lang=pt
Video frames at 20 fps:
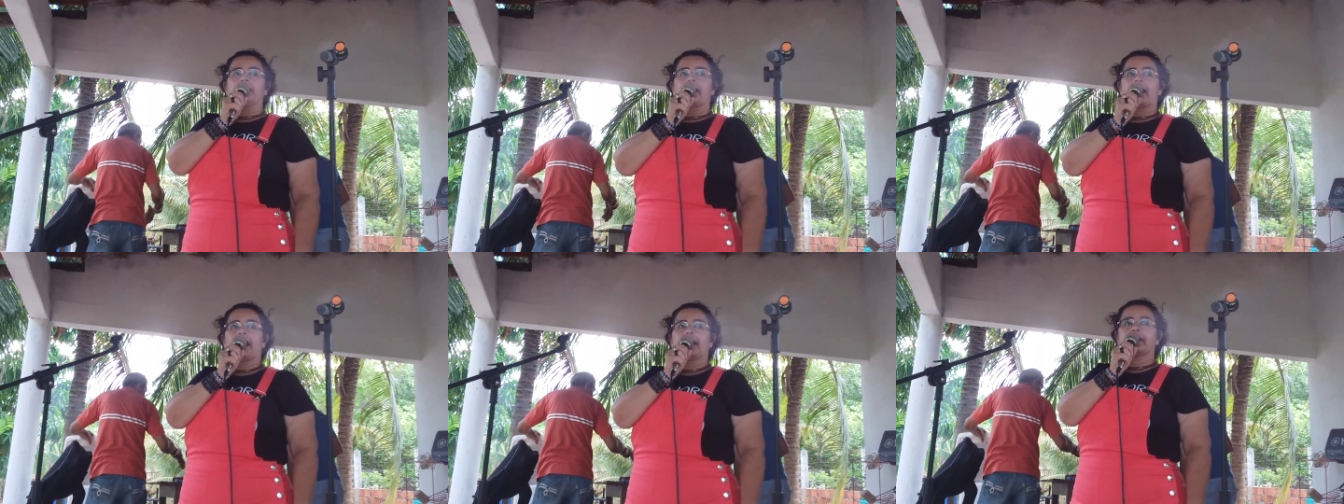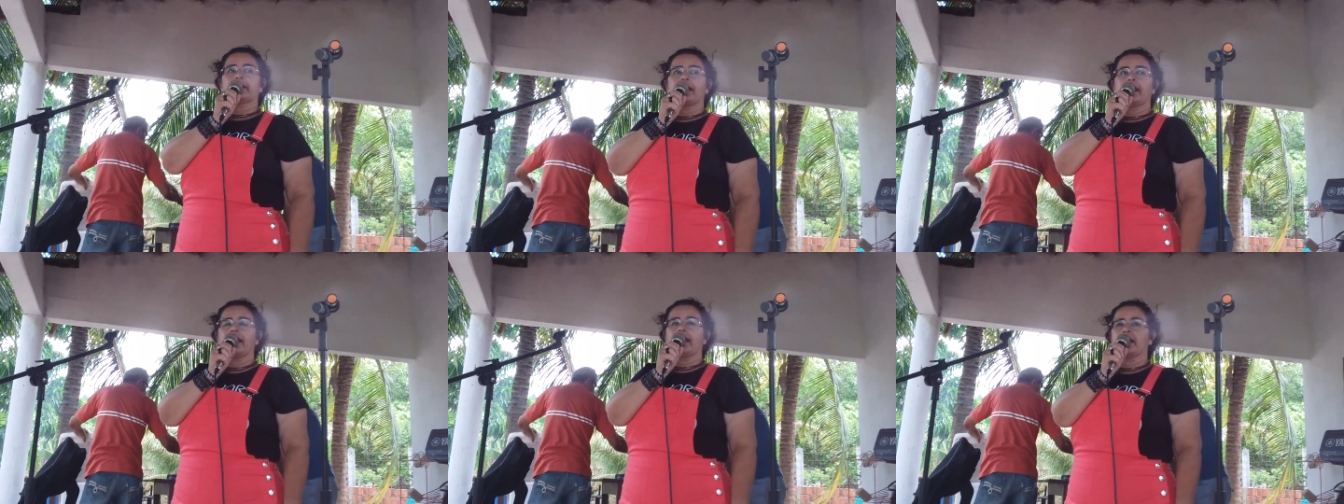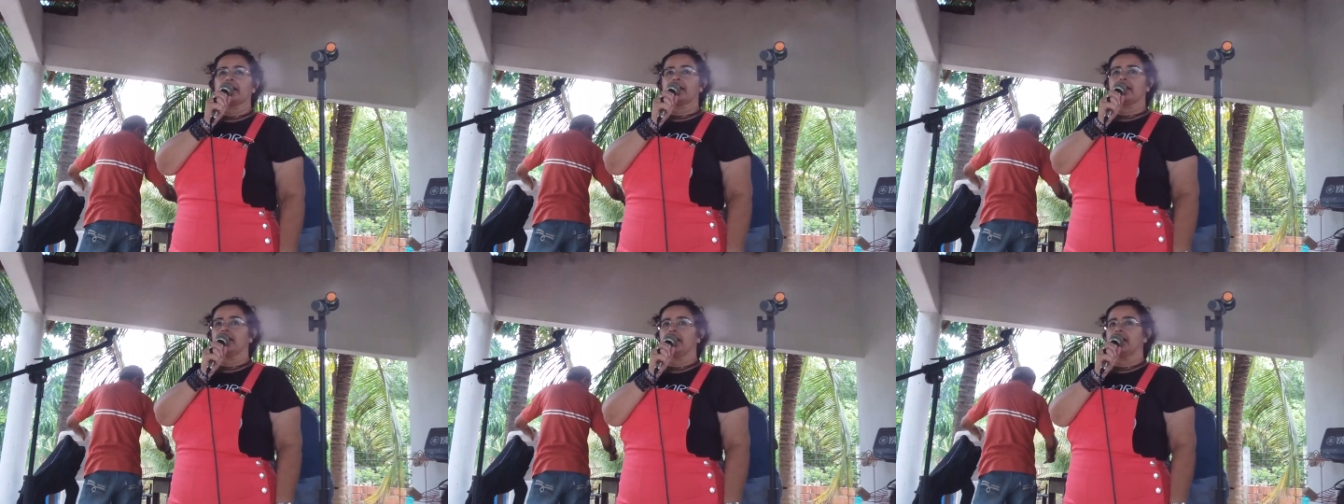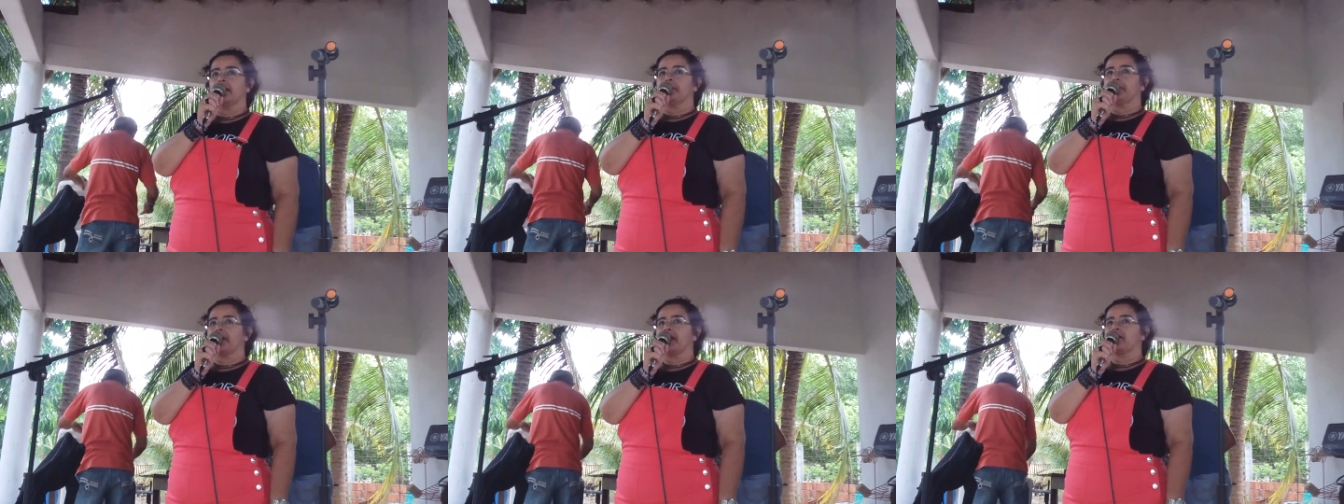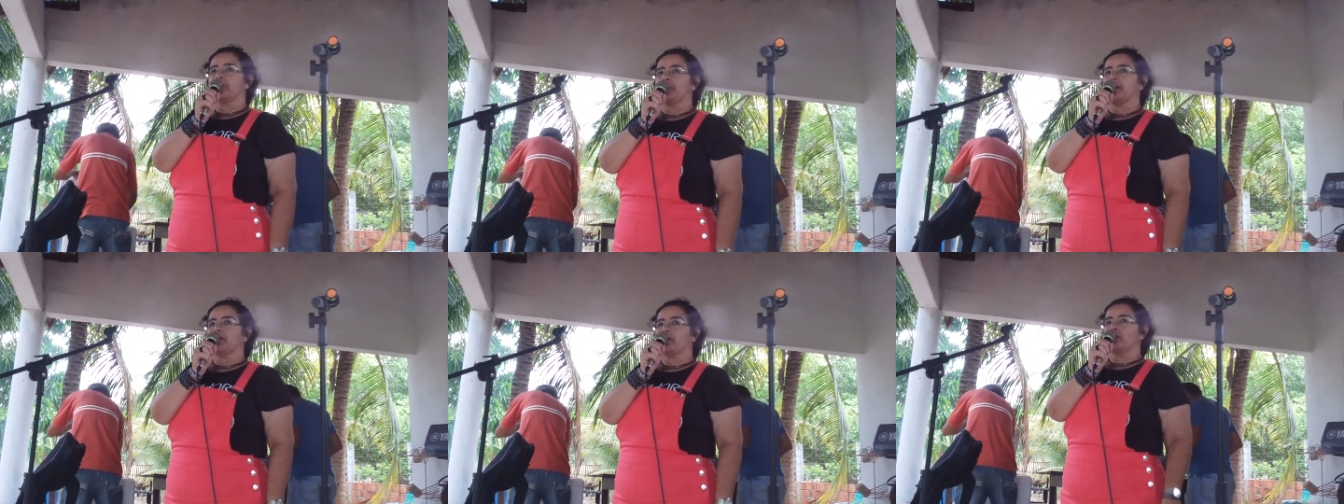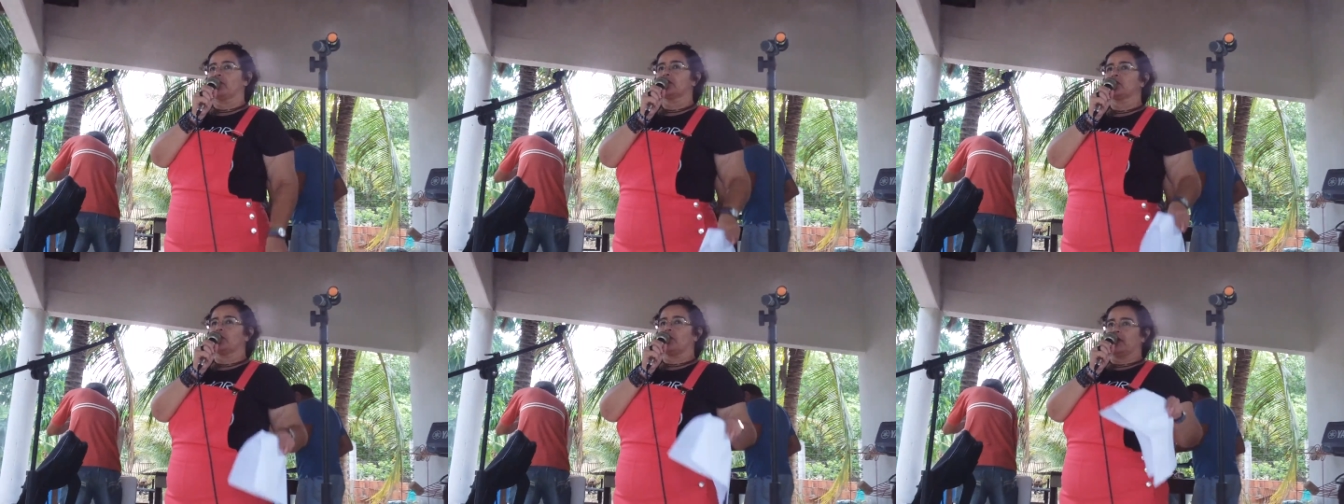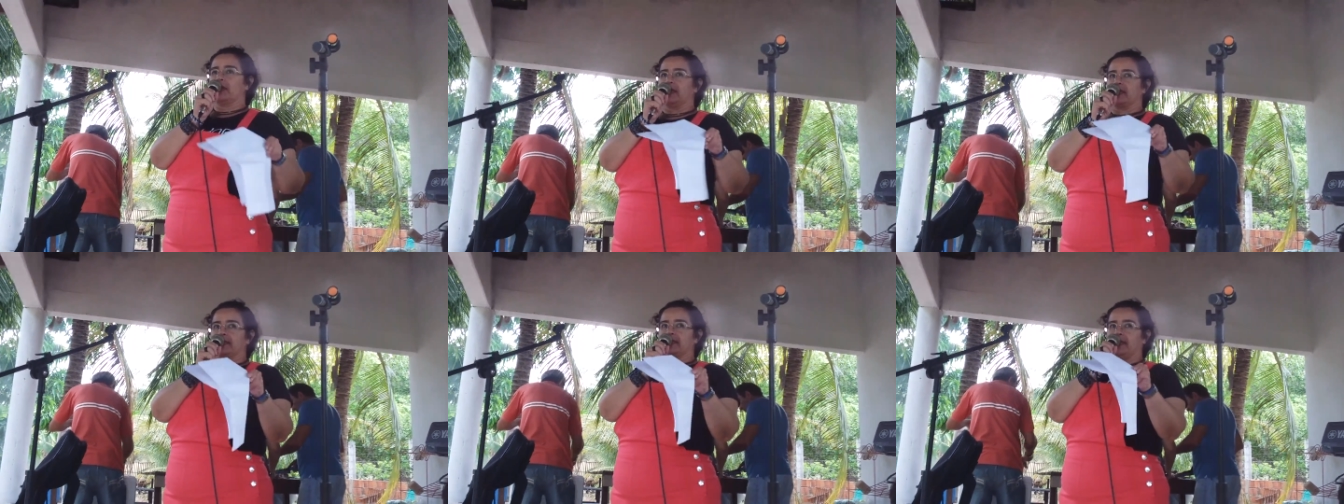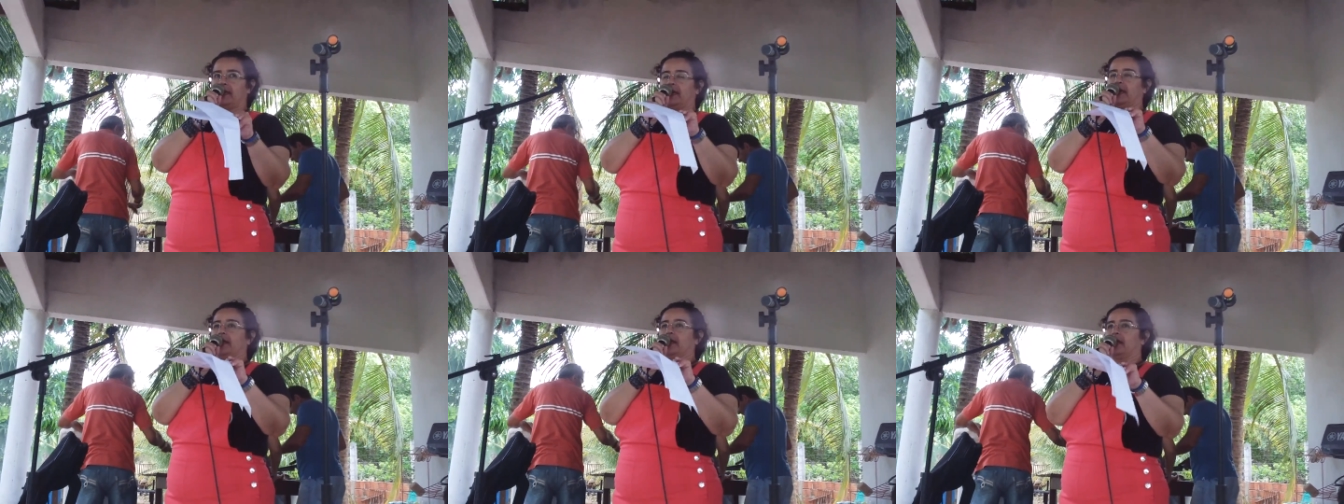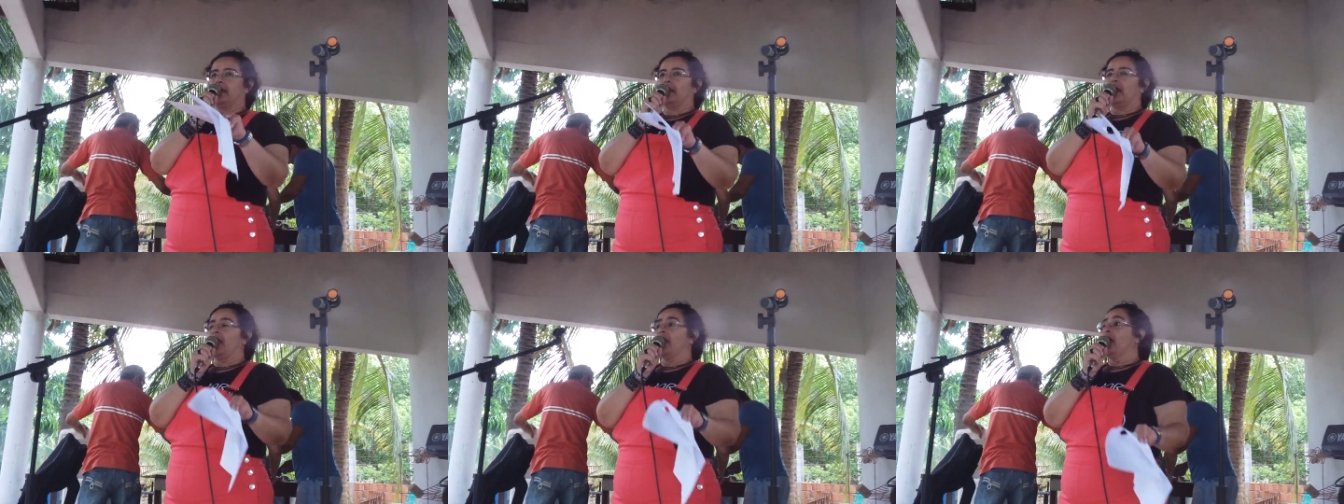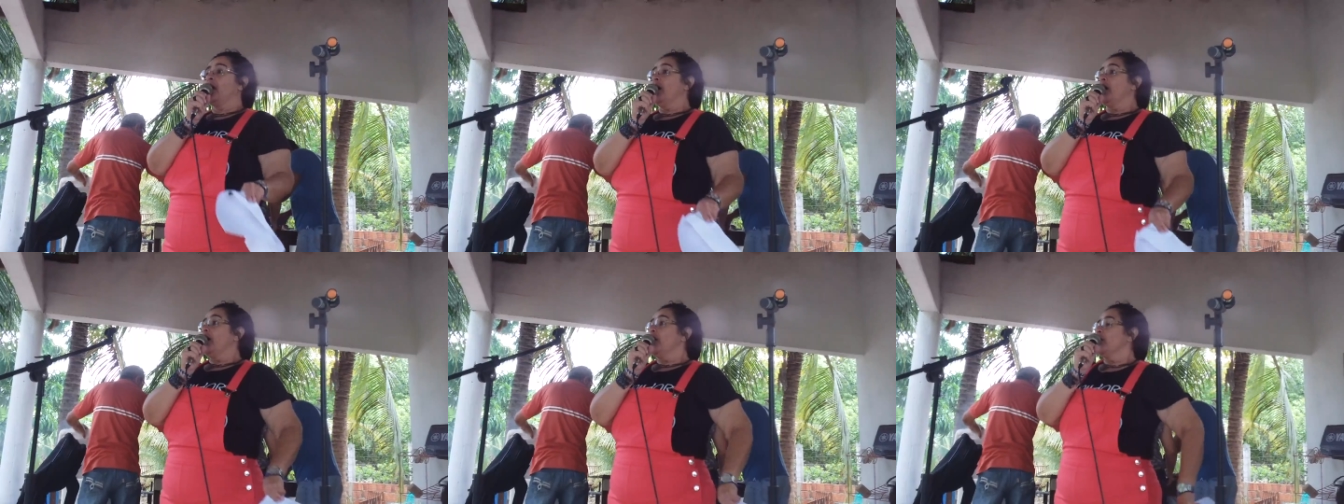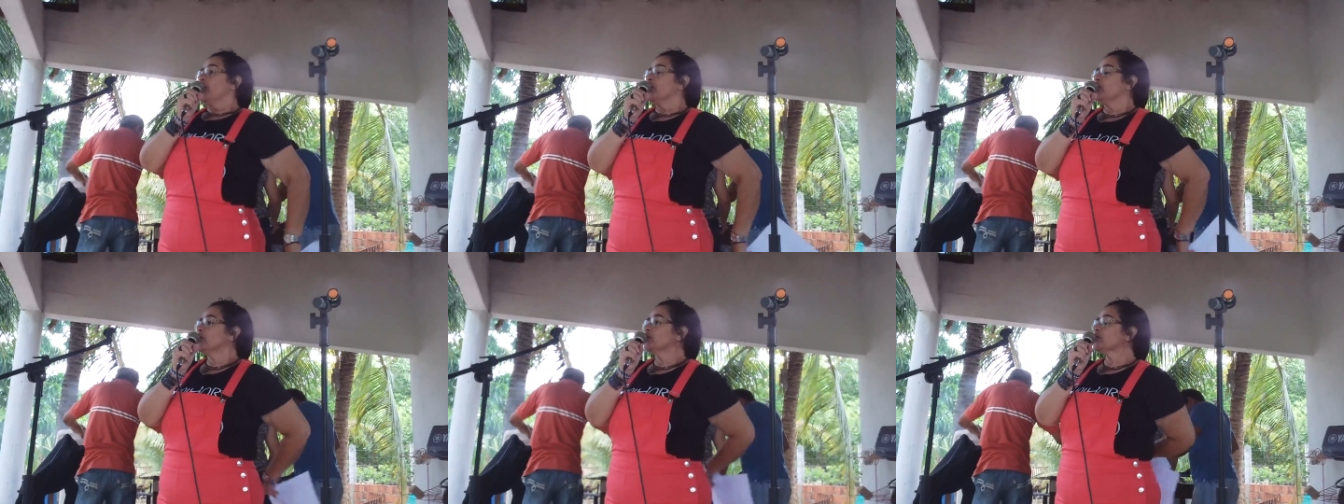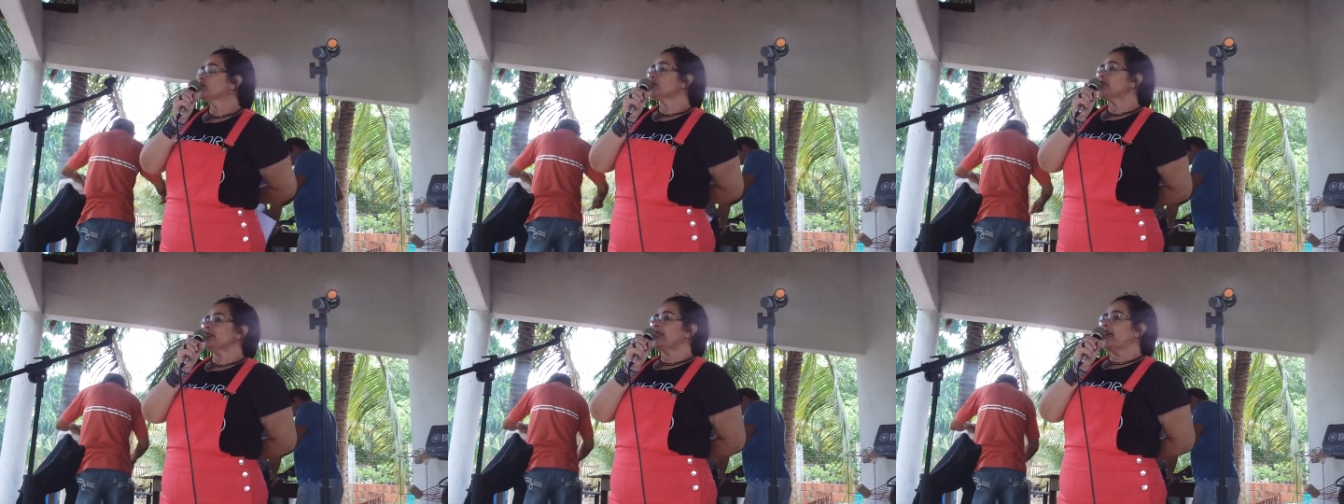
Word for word: até aqui para as pessoas conhecerem os